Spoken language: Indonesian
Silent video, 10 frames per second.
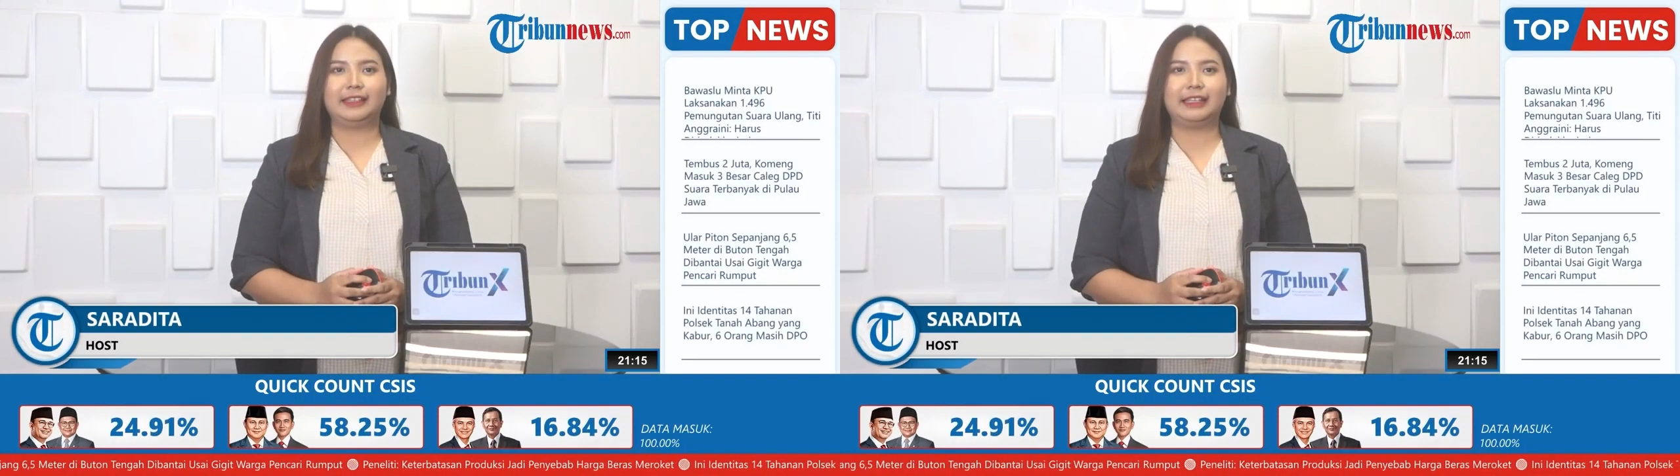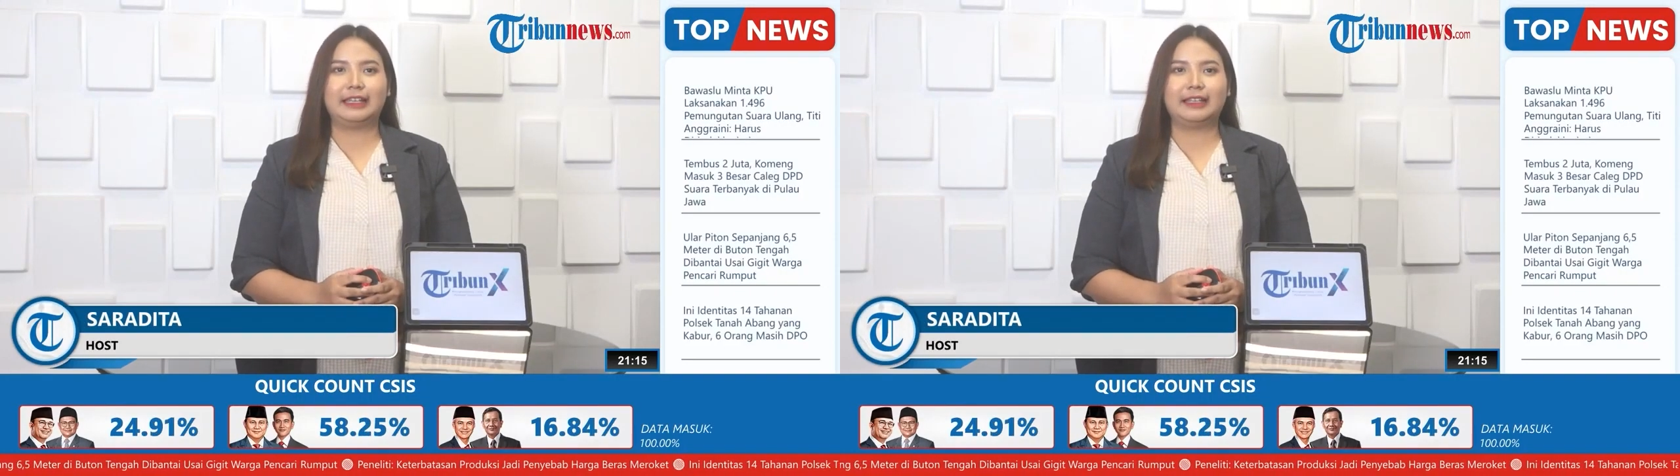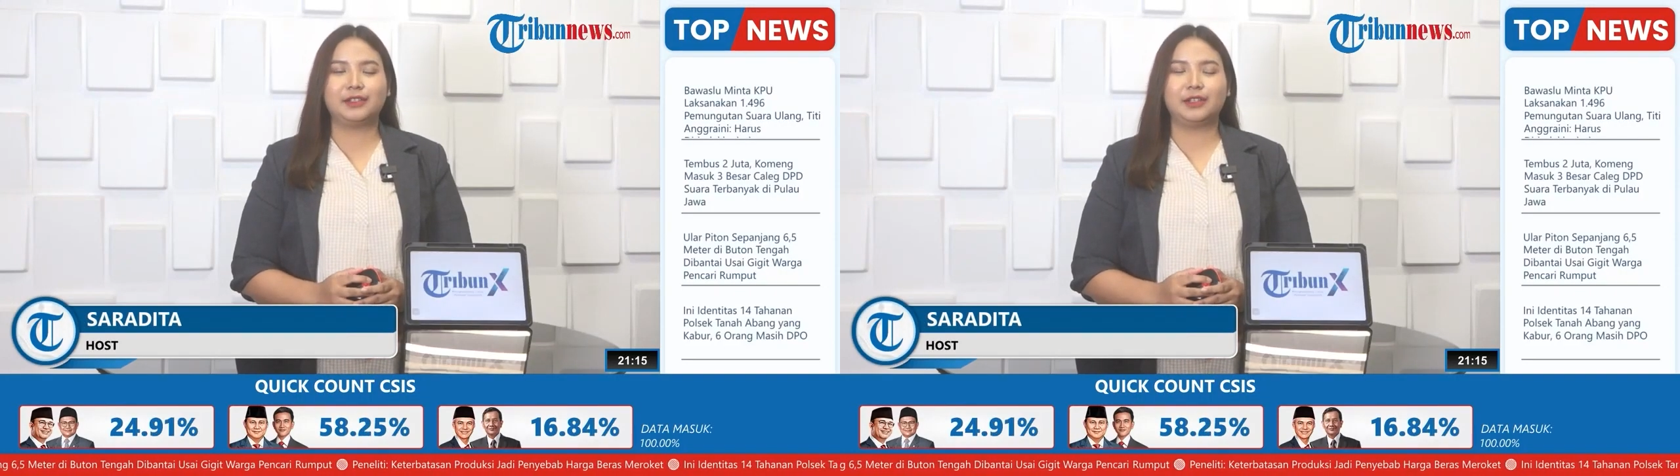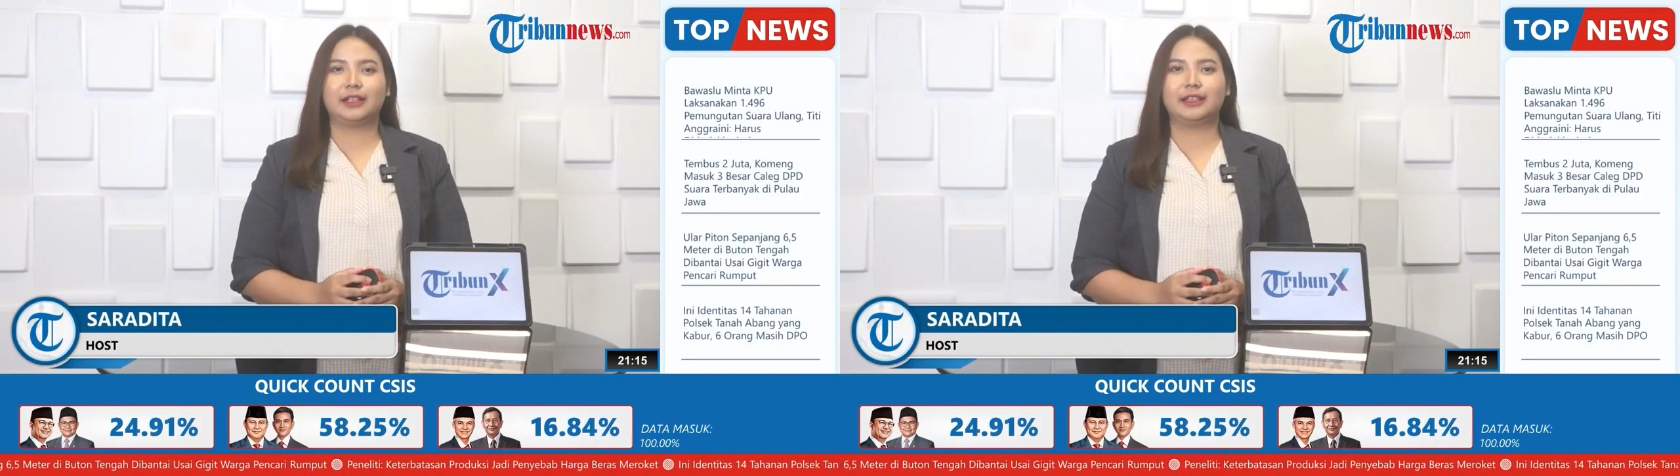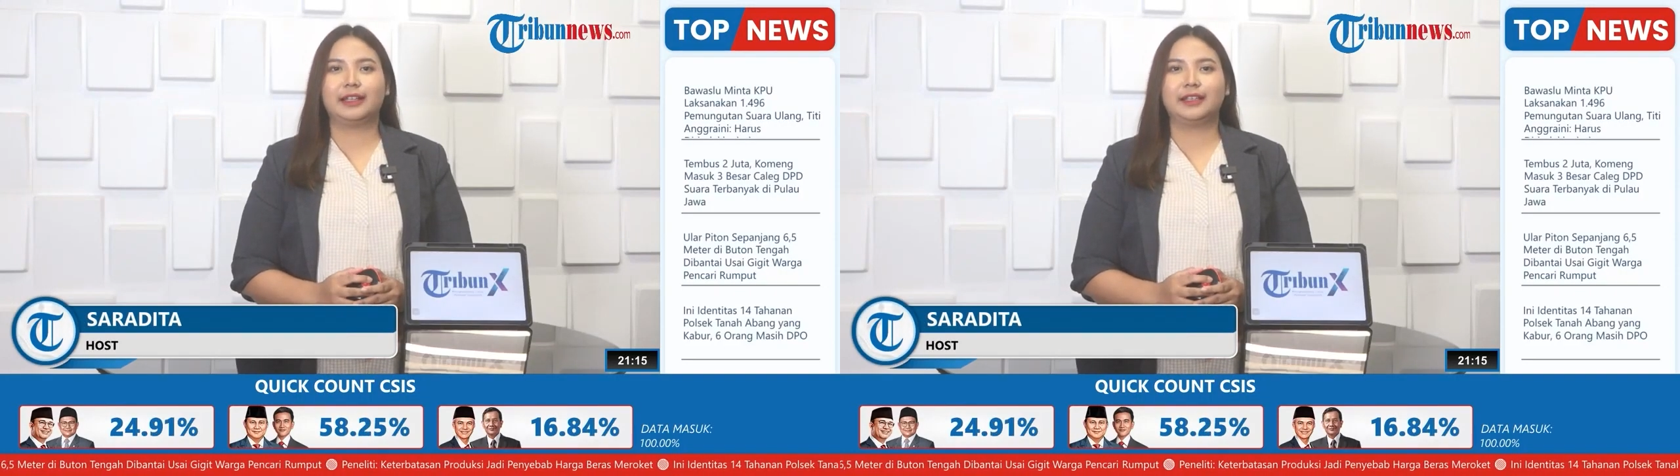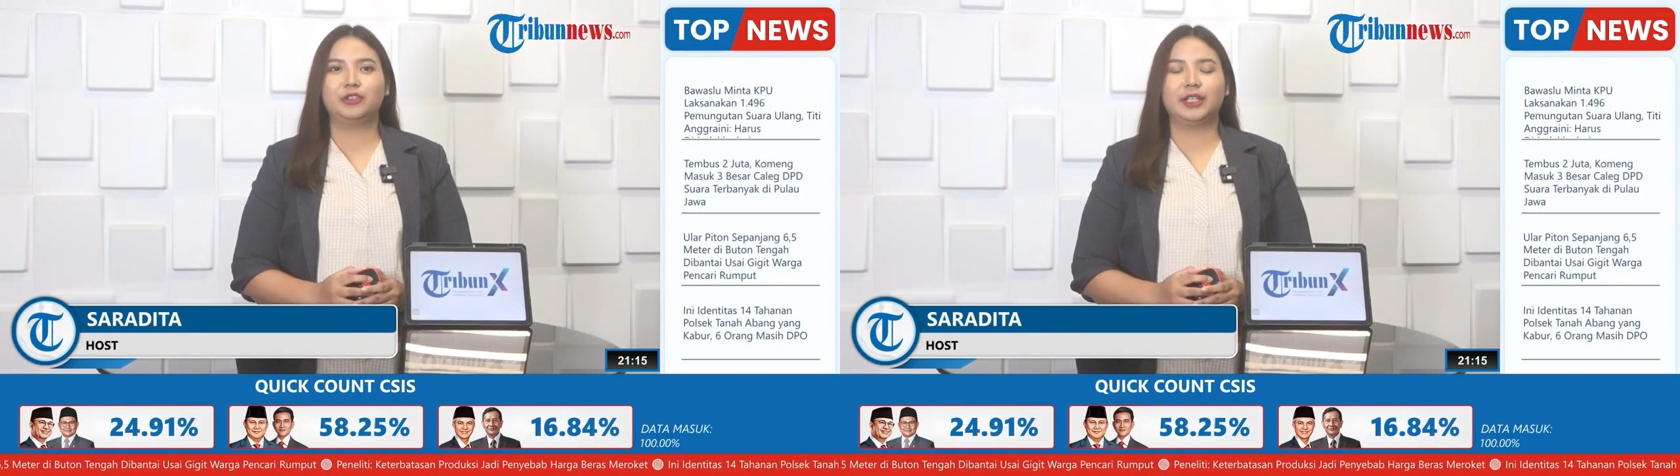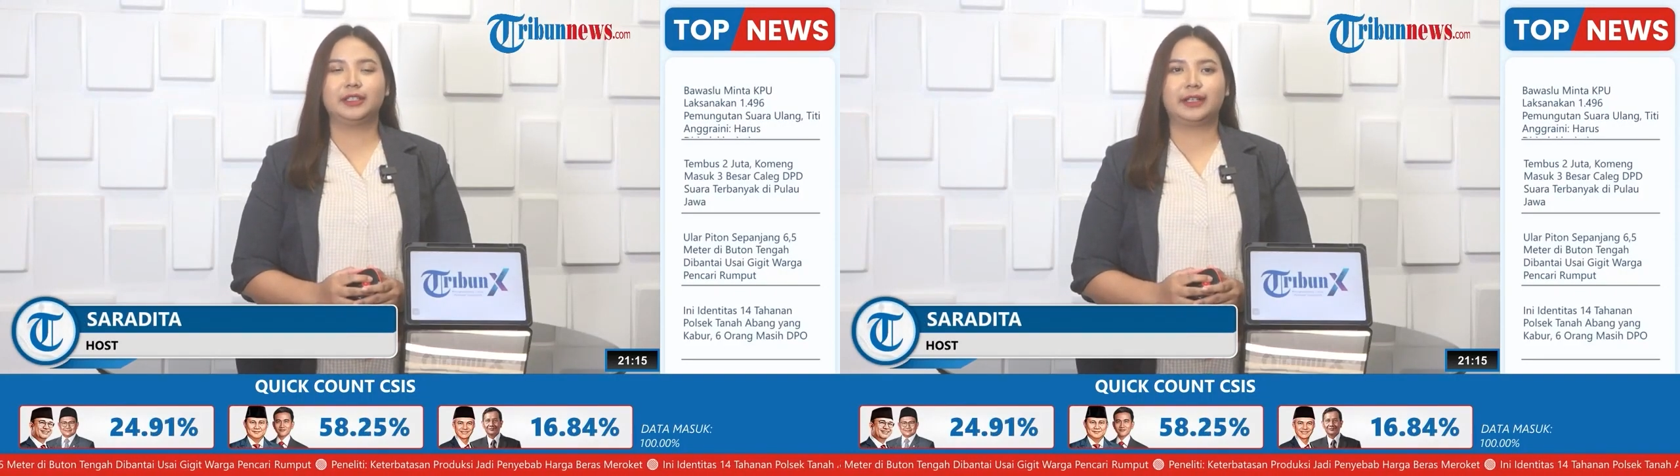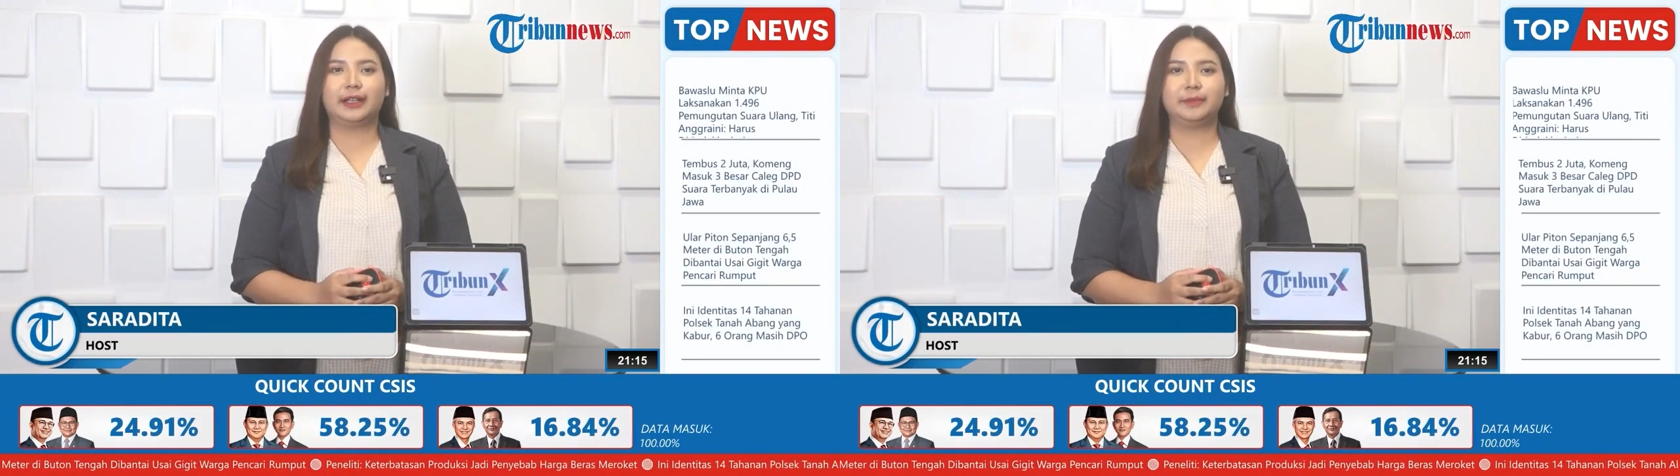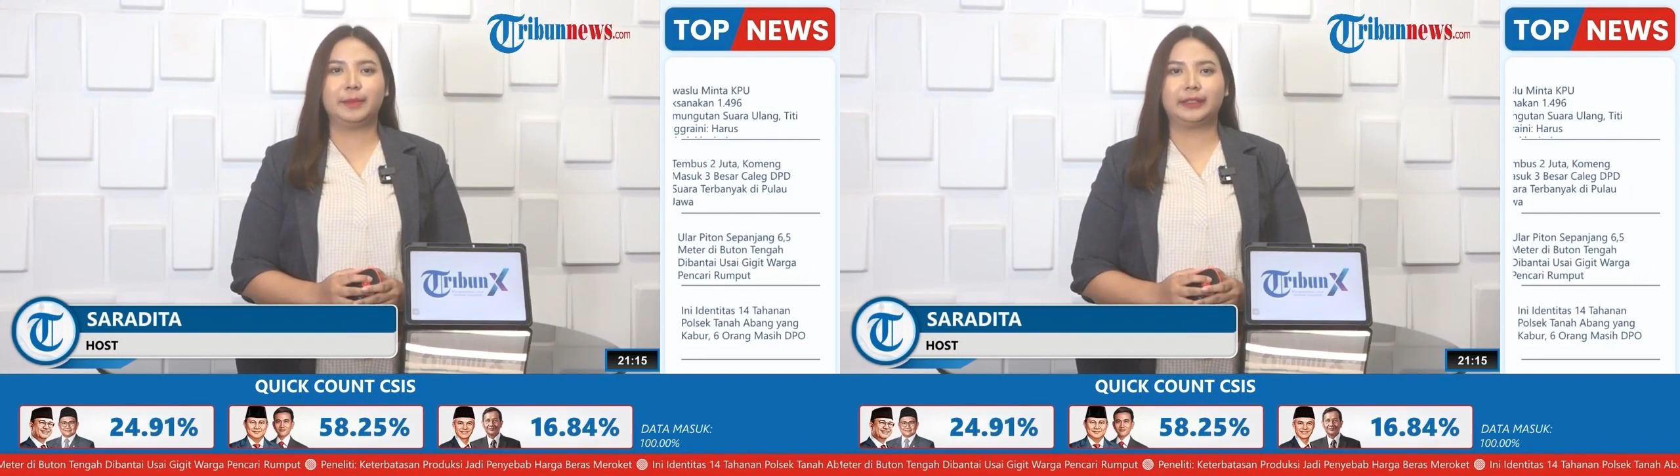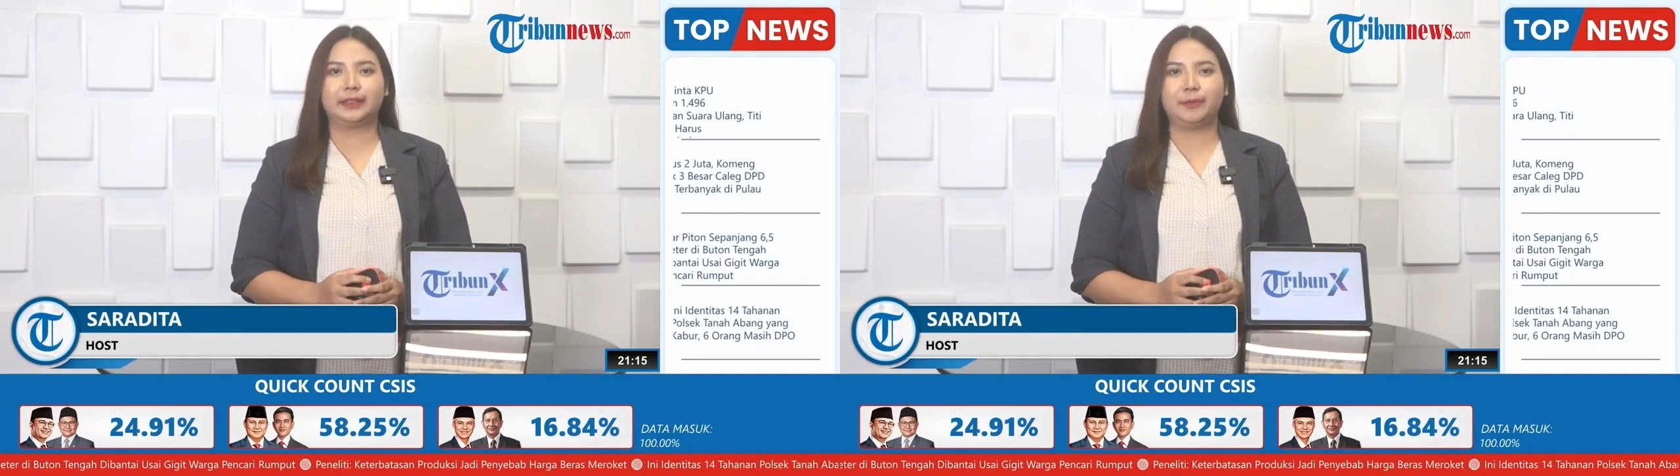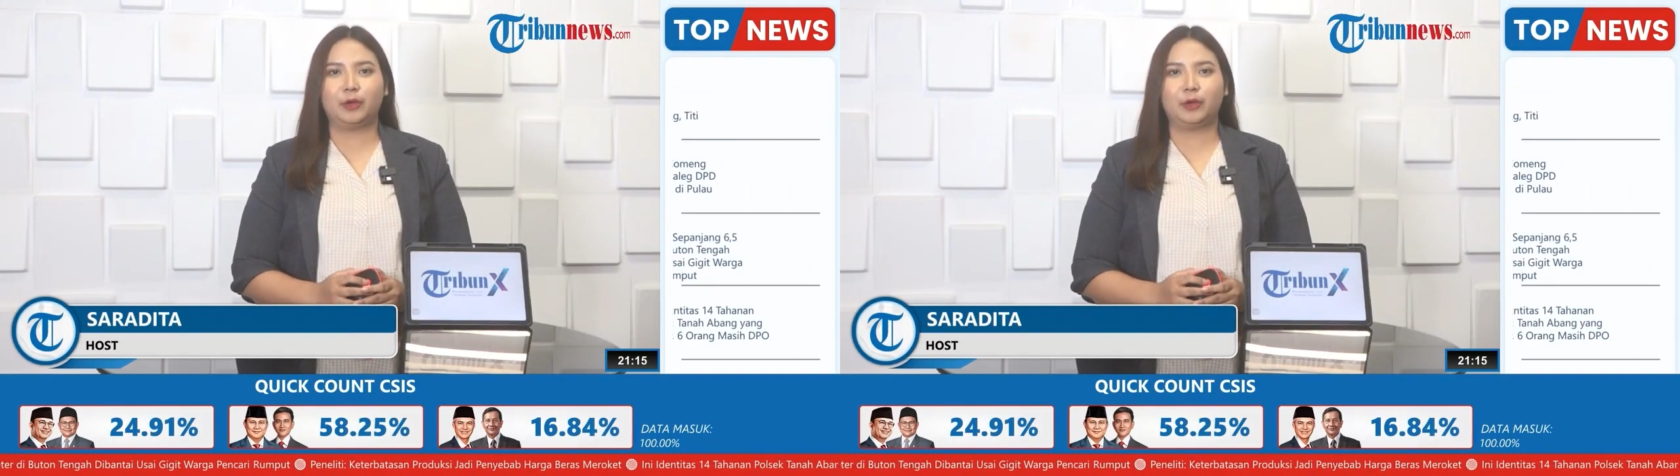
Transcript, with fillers: Tiga Sekretaris Jenderal Partai